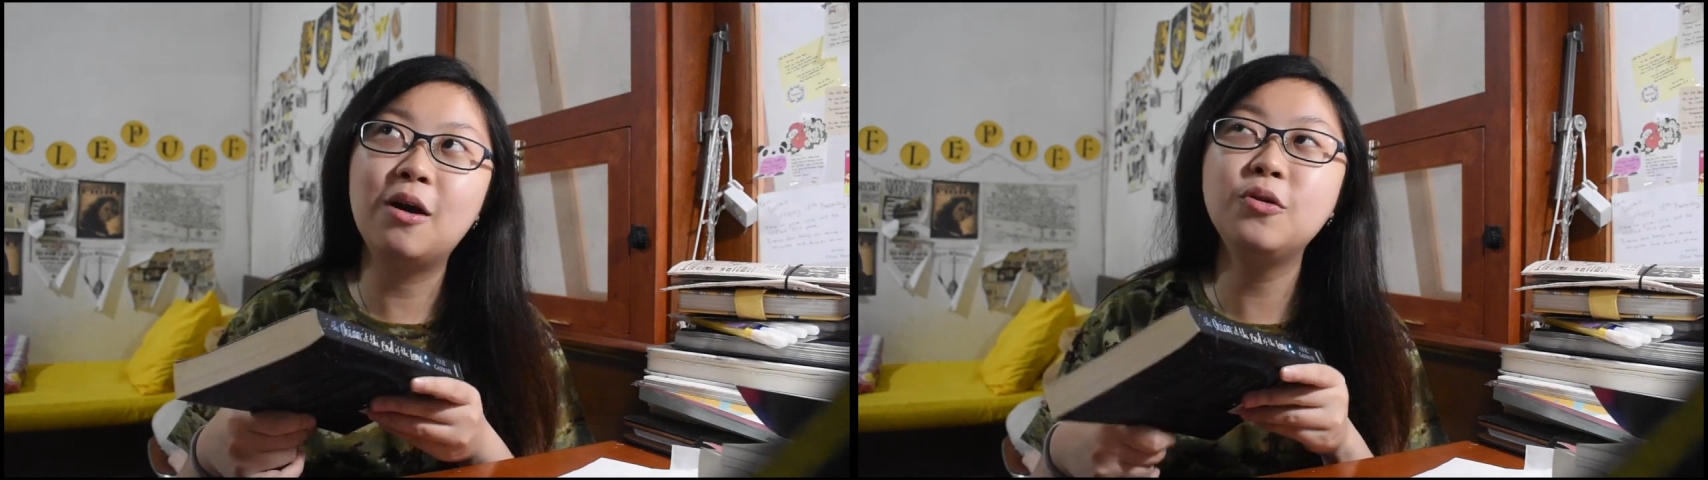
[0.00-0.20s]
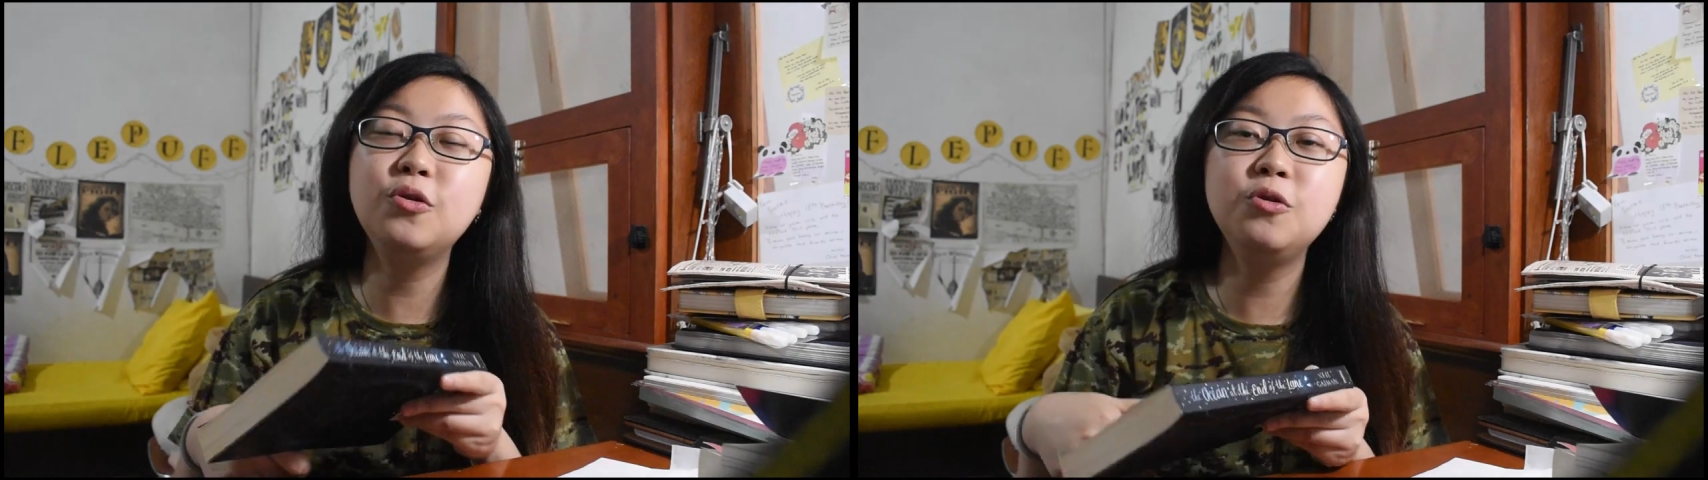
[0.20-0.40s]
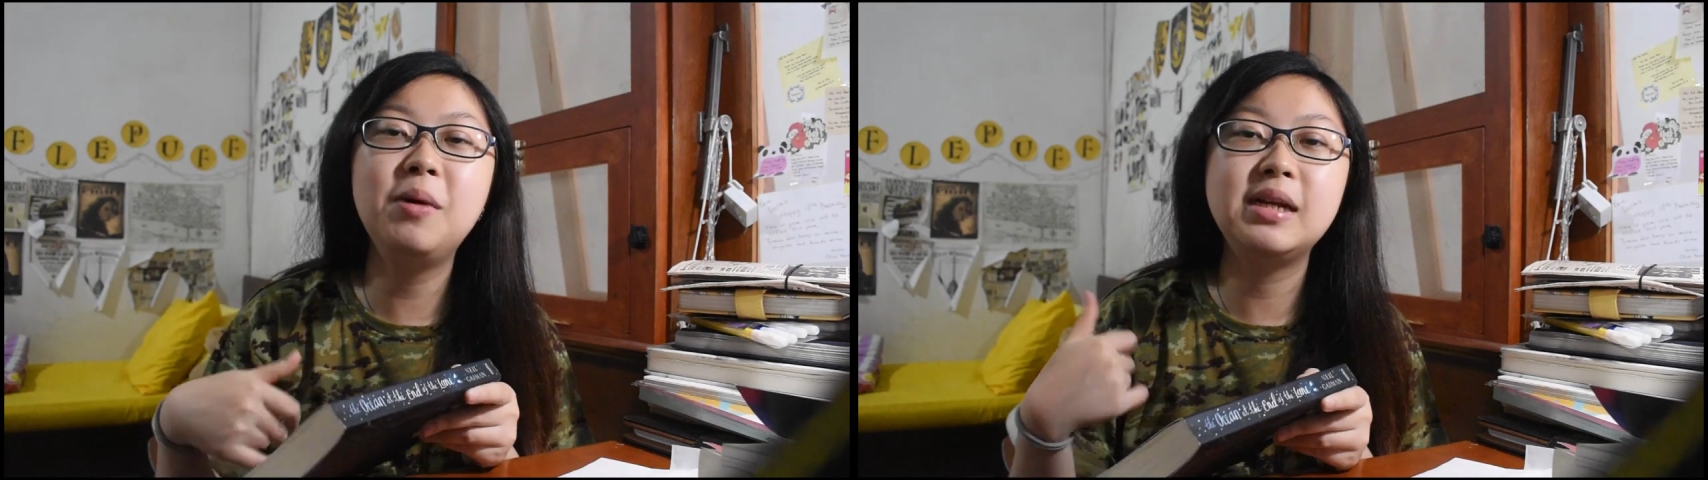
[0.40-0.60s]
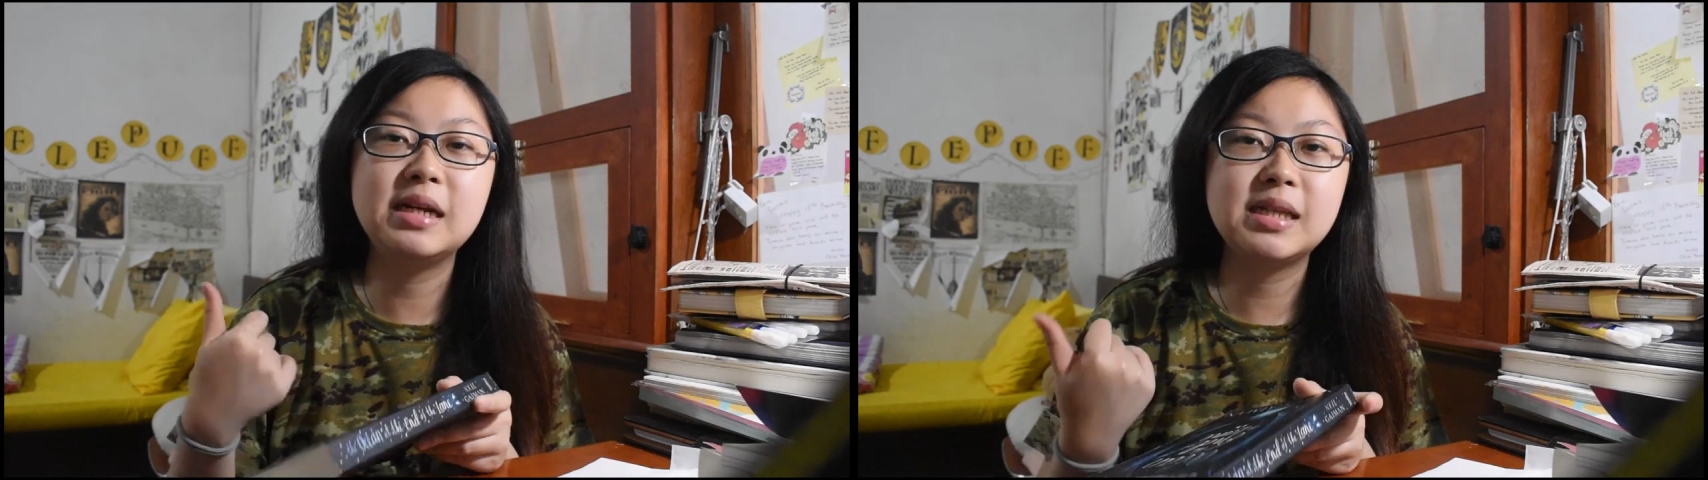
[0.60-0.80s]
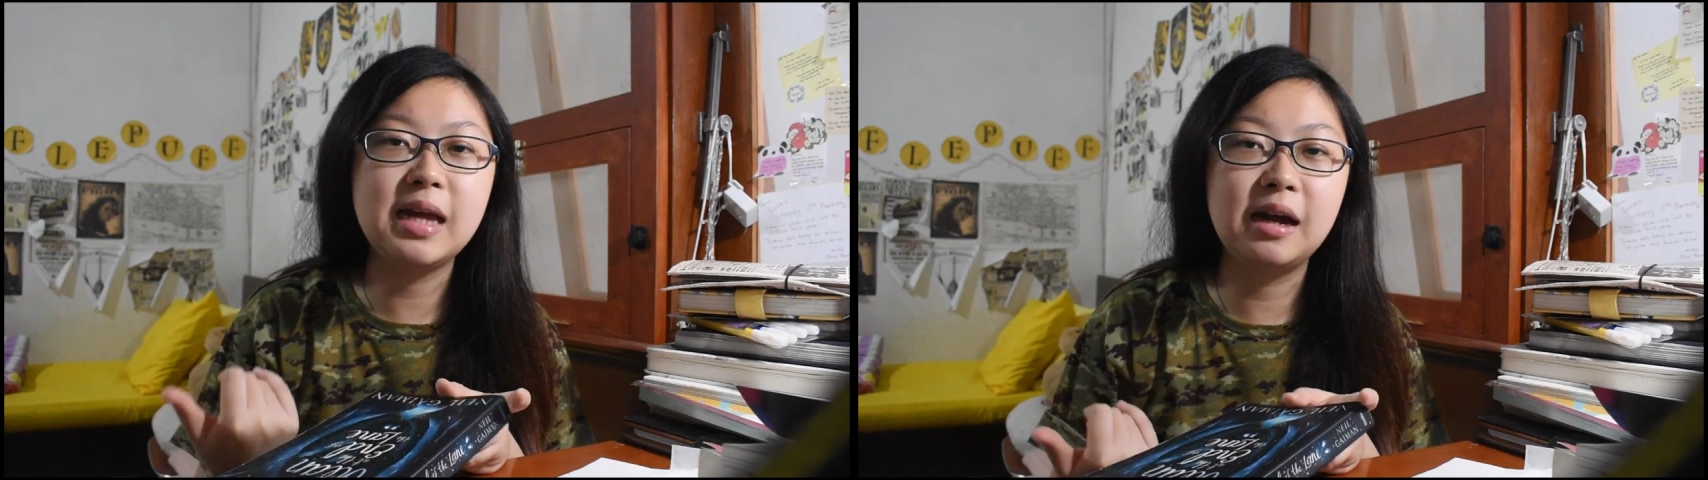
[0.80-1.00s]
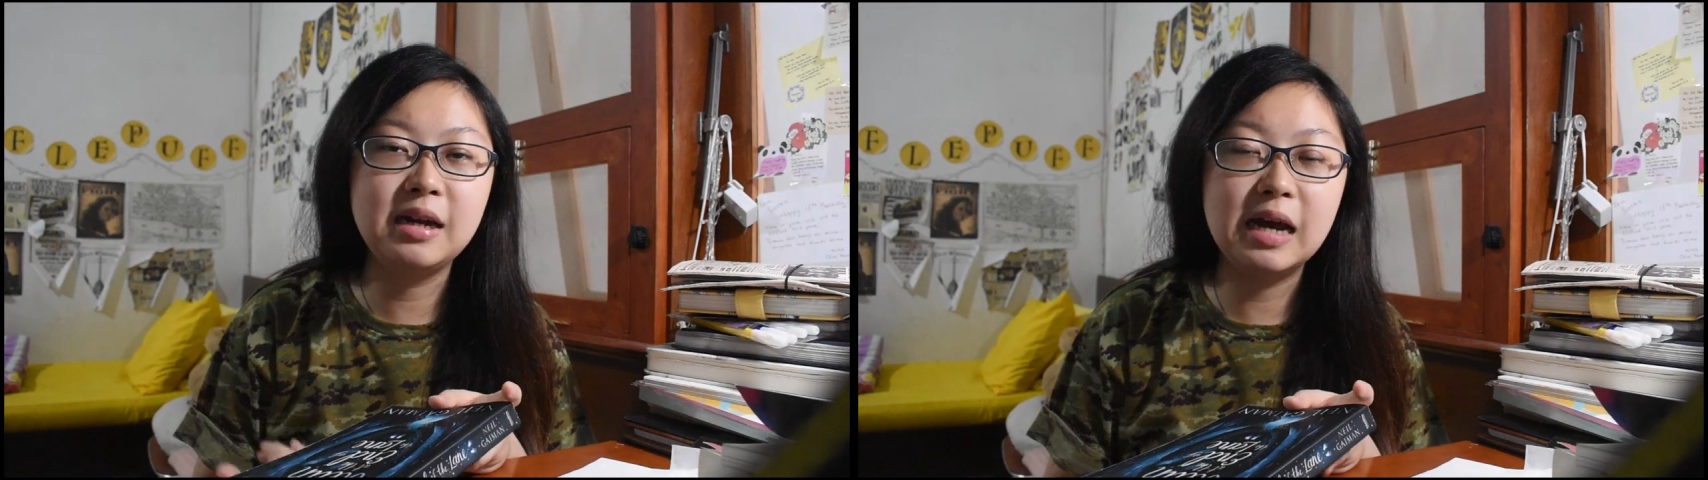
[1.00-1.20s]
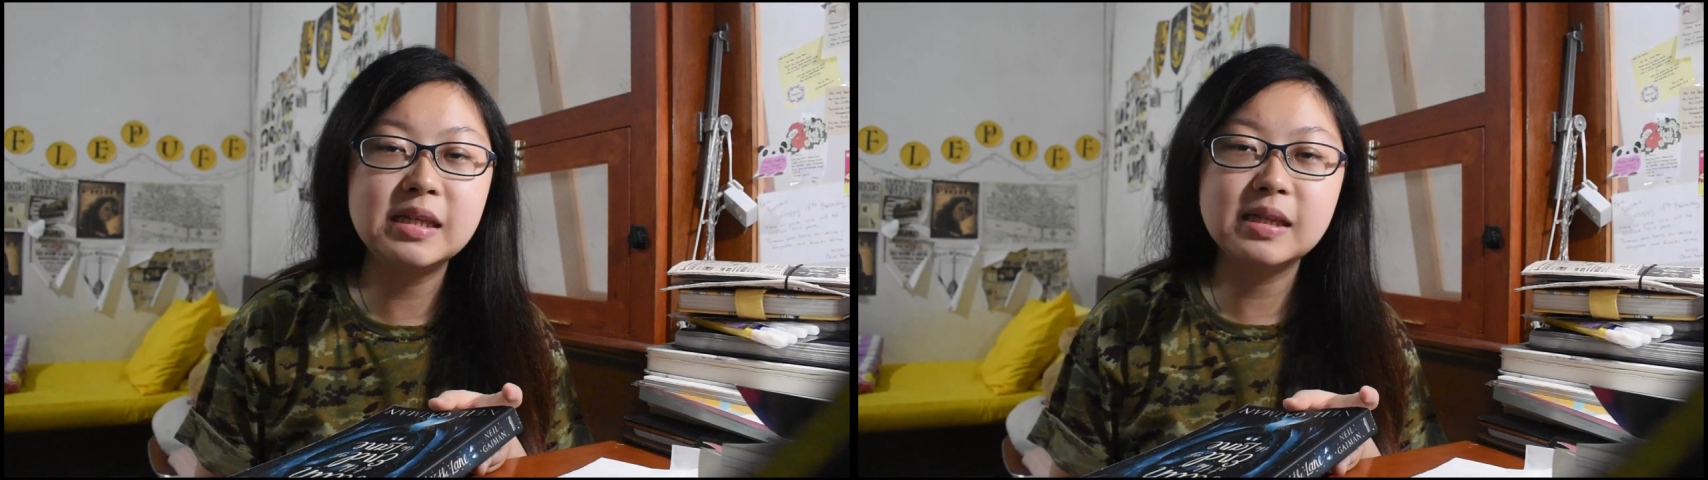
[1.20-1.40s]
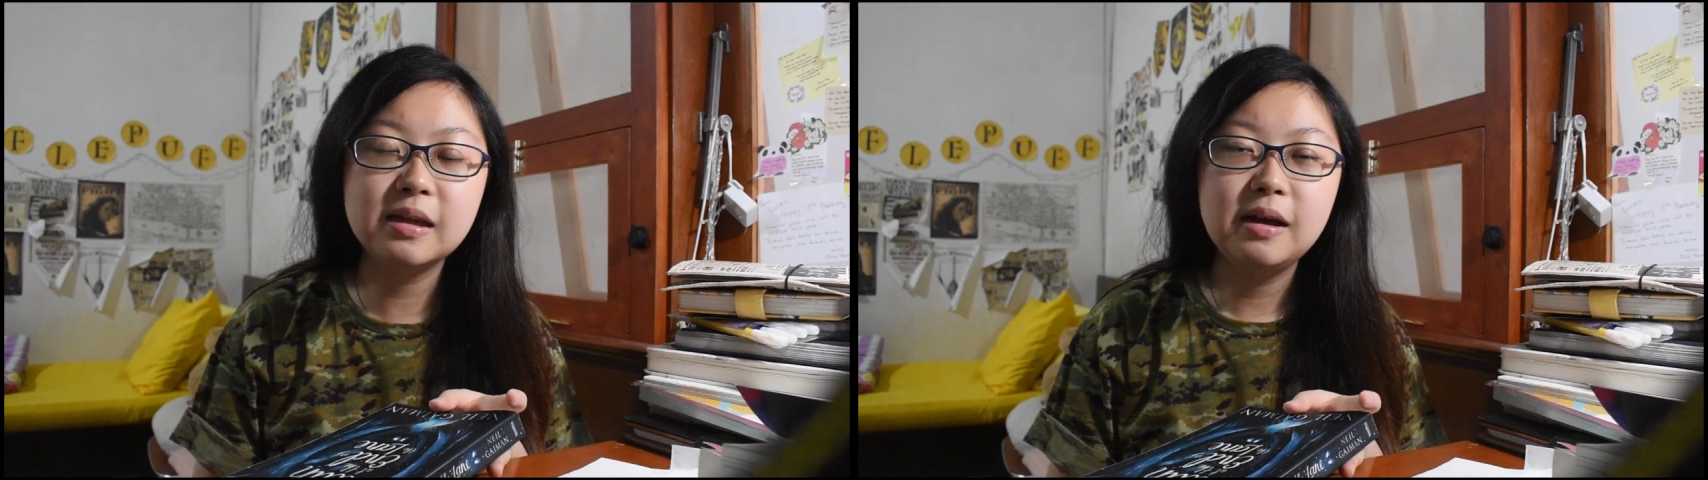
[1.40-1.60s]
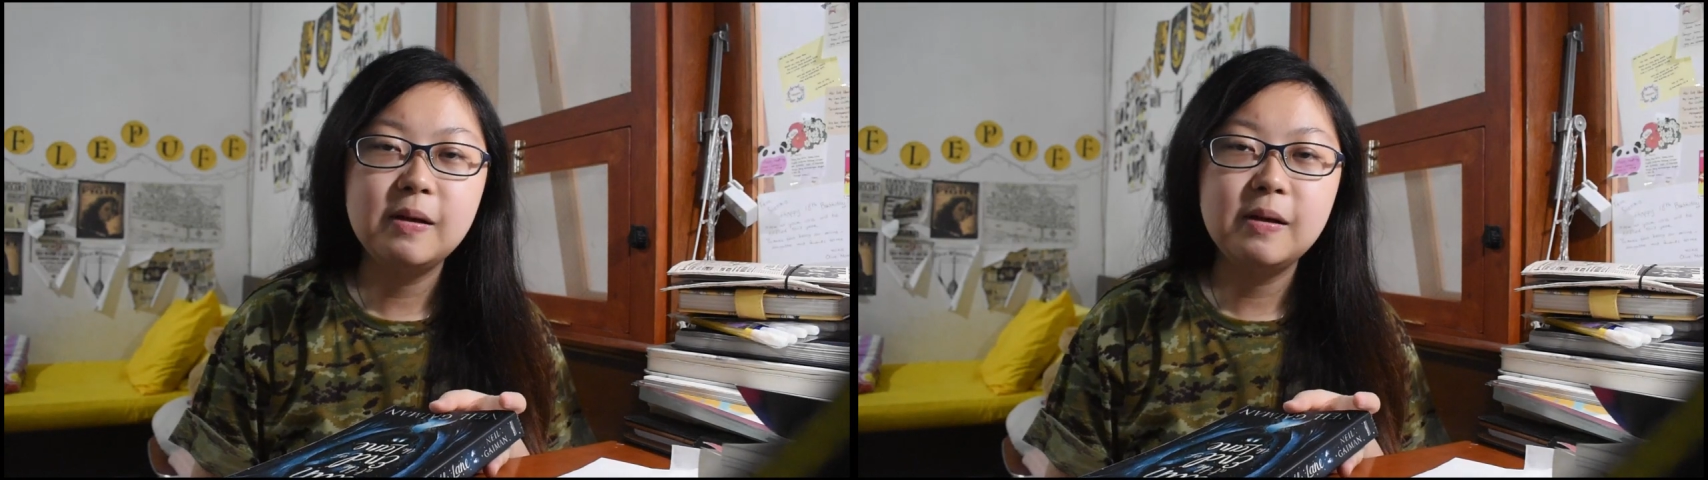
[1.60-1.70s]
Aku dulu baca Stardust